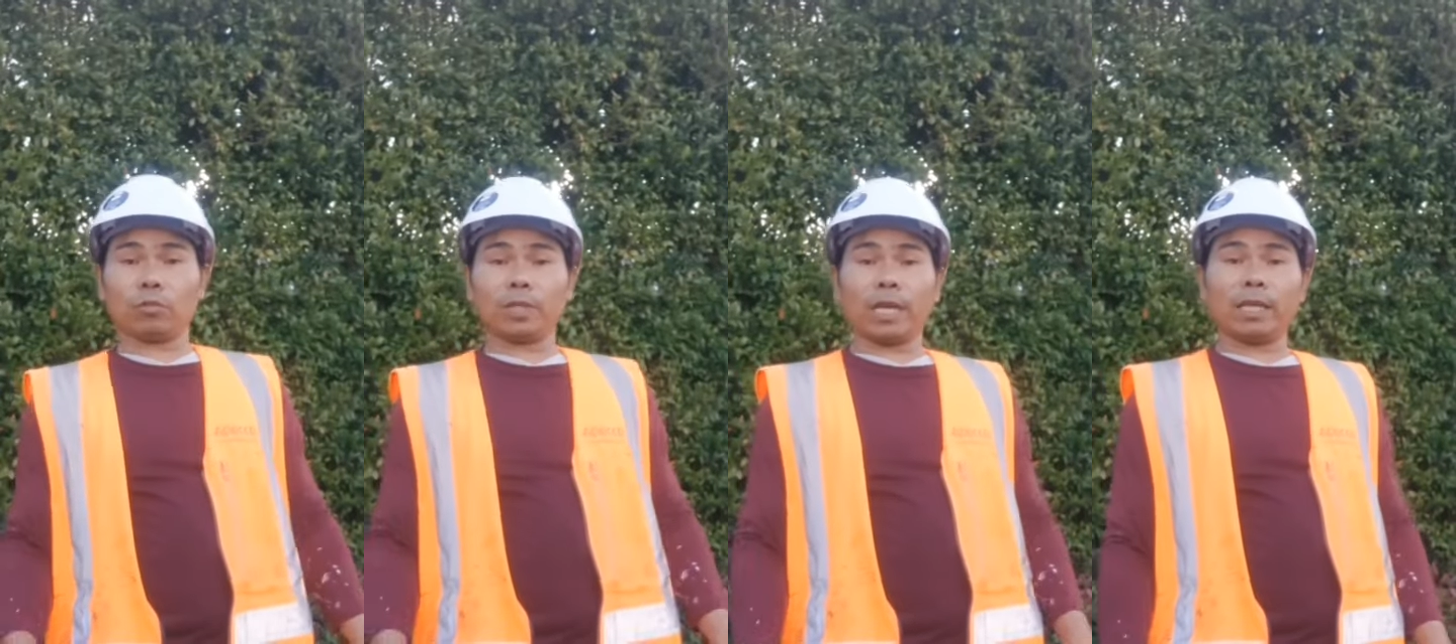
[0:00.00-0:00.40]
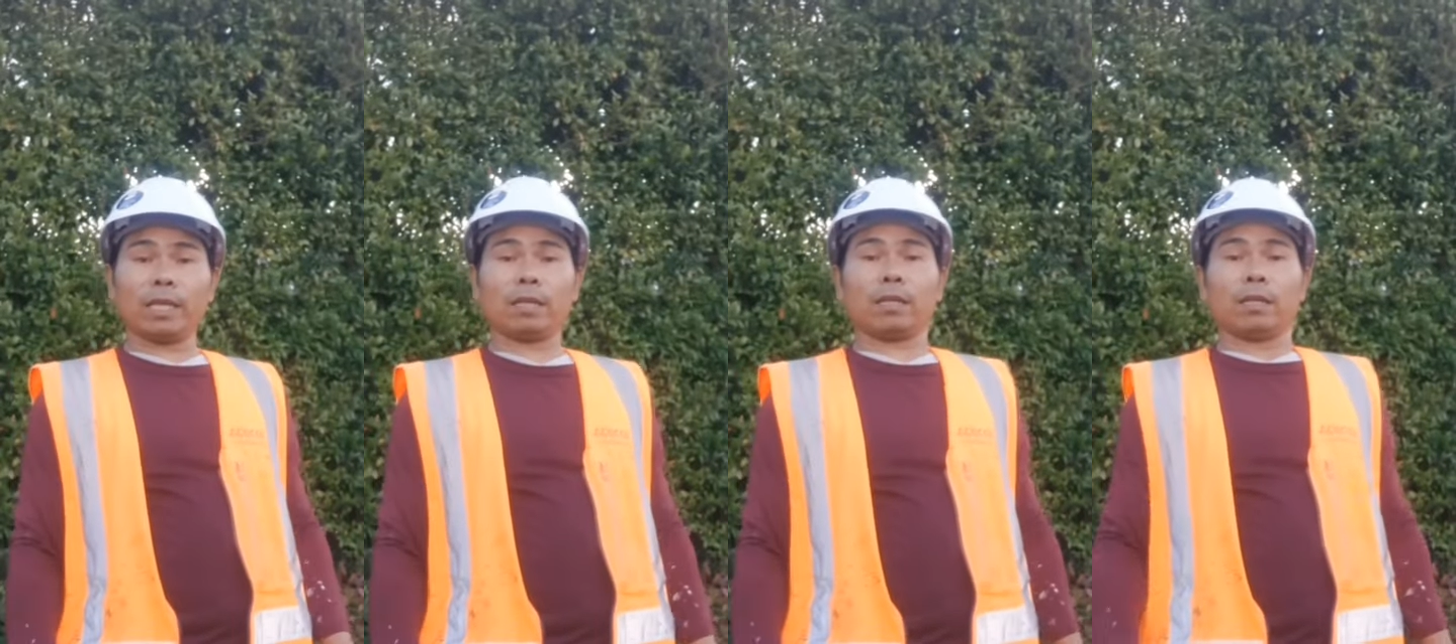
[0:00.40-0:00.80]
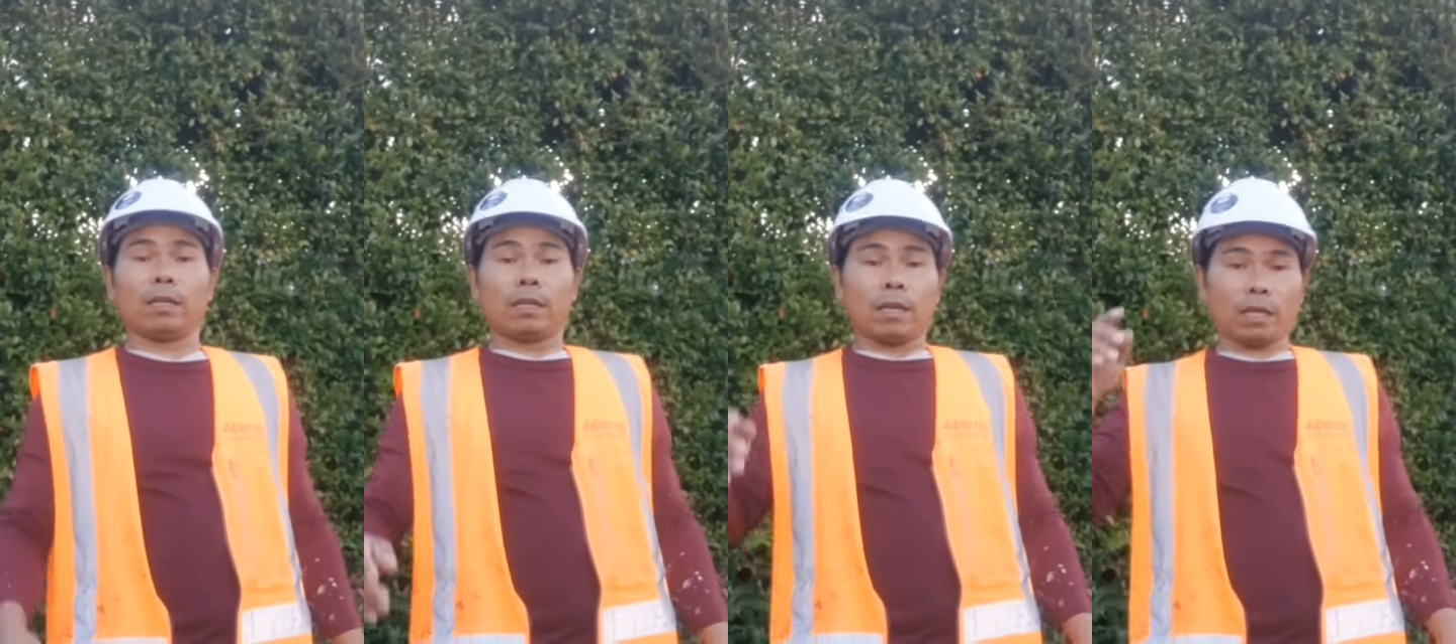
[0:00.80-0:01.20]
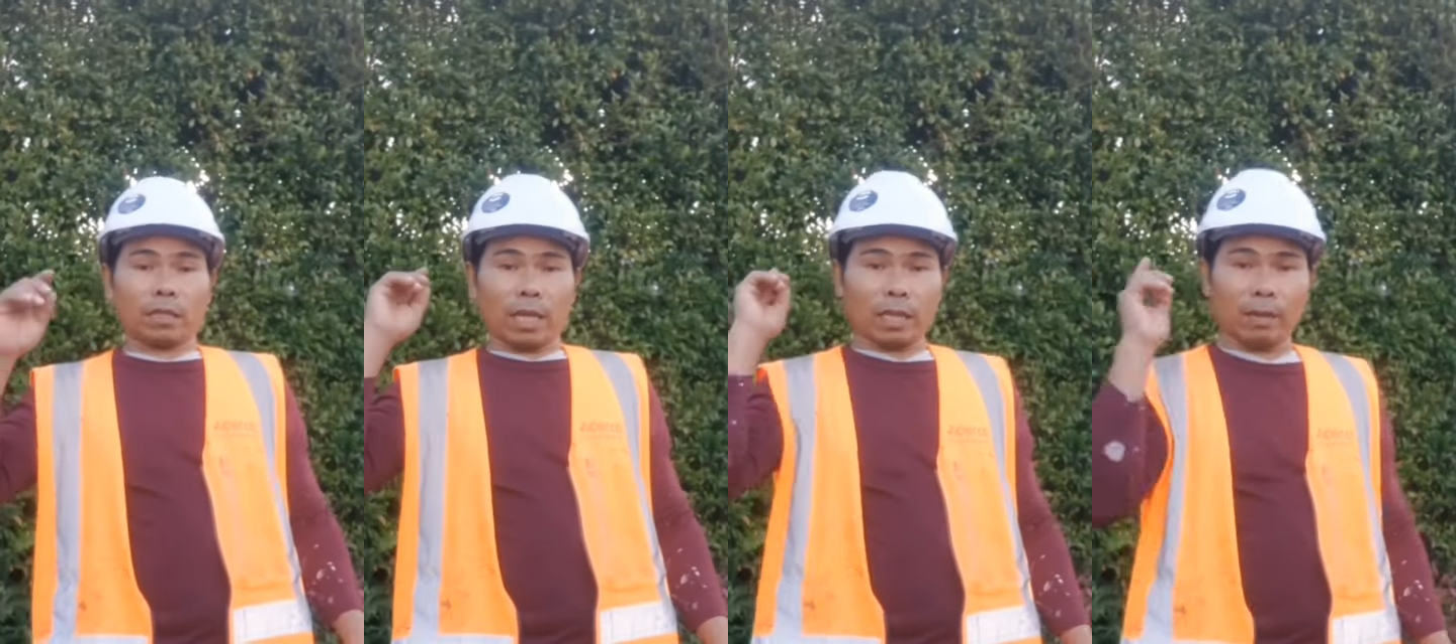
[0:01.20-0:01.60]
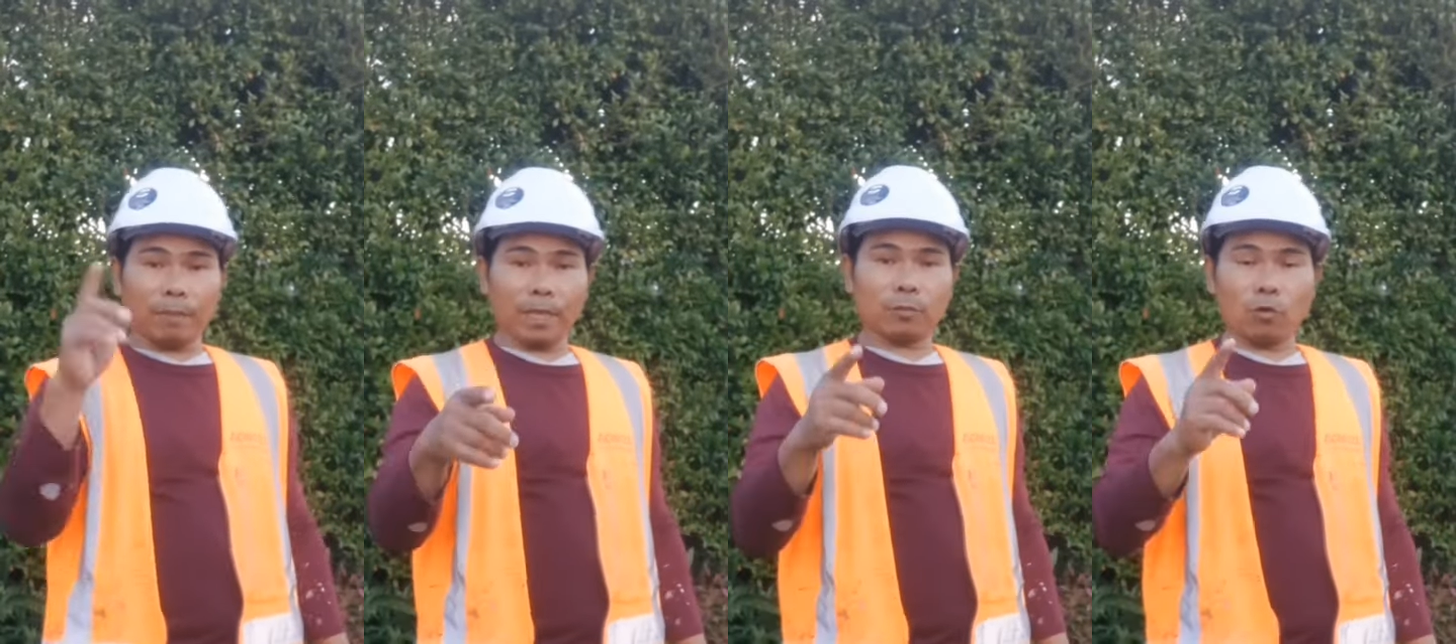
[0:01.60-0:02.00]
Kuyo sa bana ni Salim.
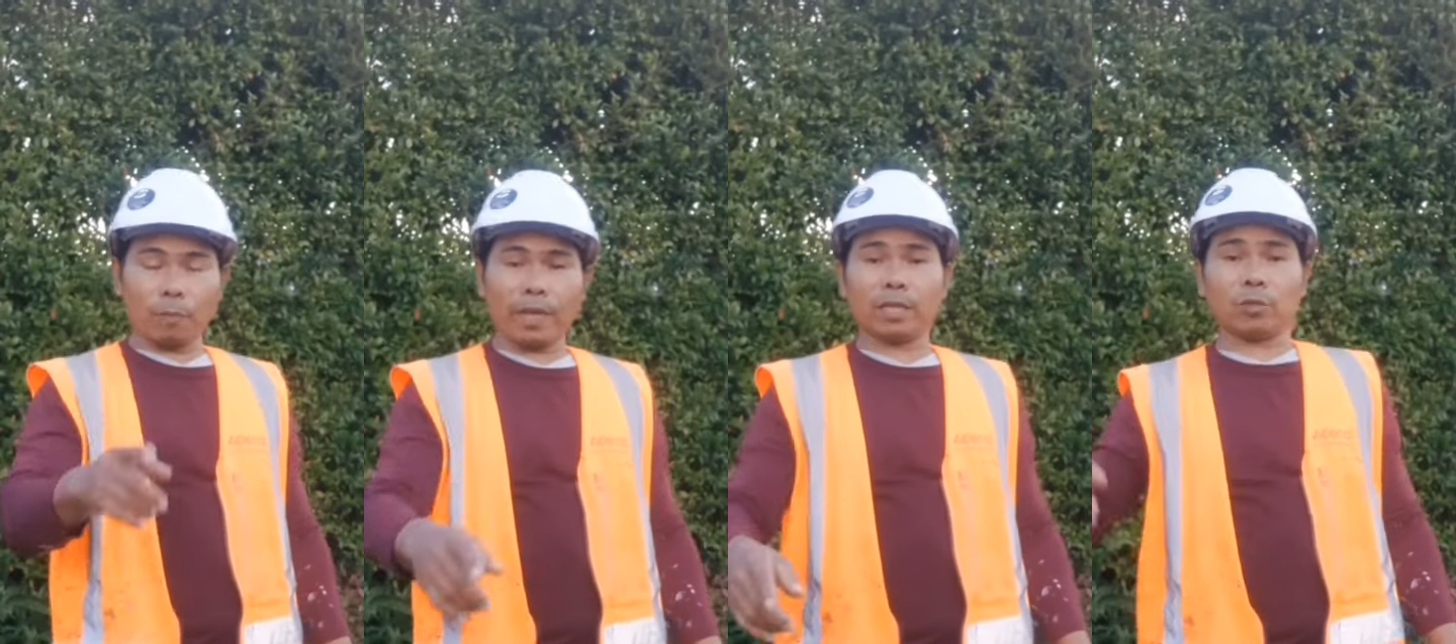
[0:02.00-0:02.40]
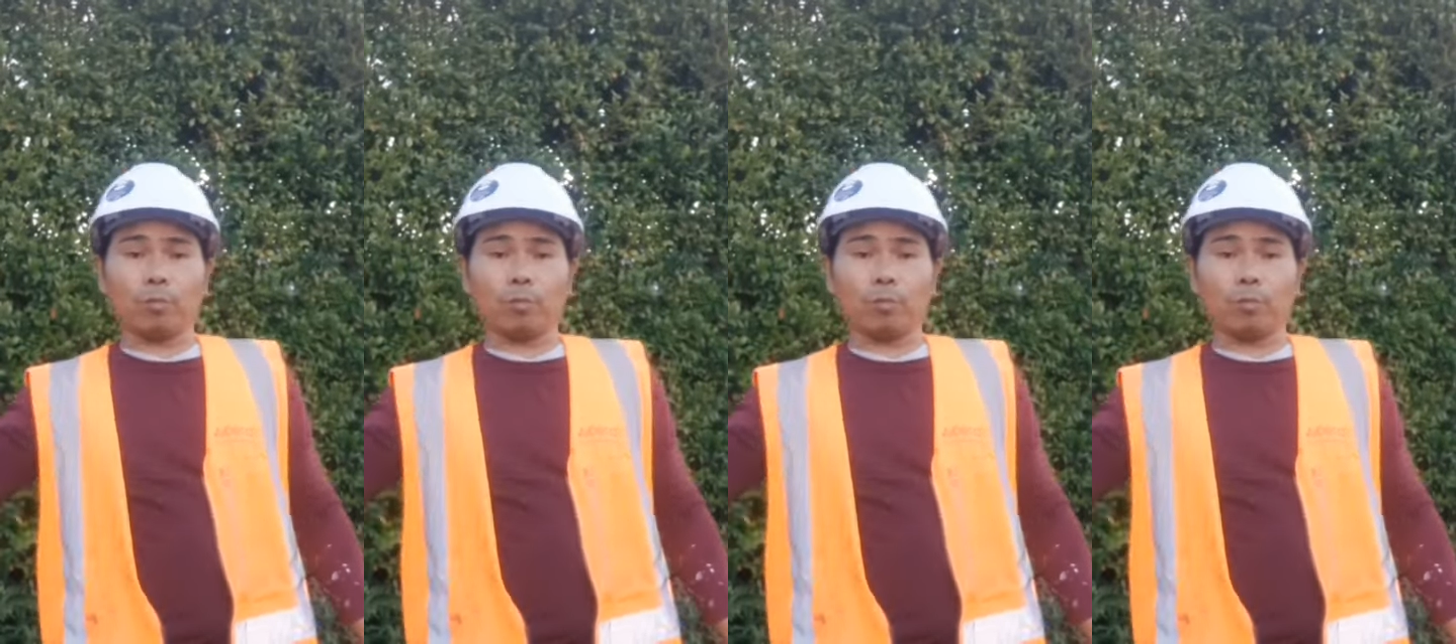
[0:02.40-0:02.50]
Nanood sa hotel.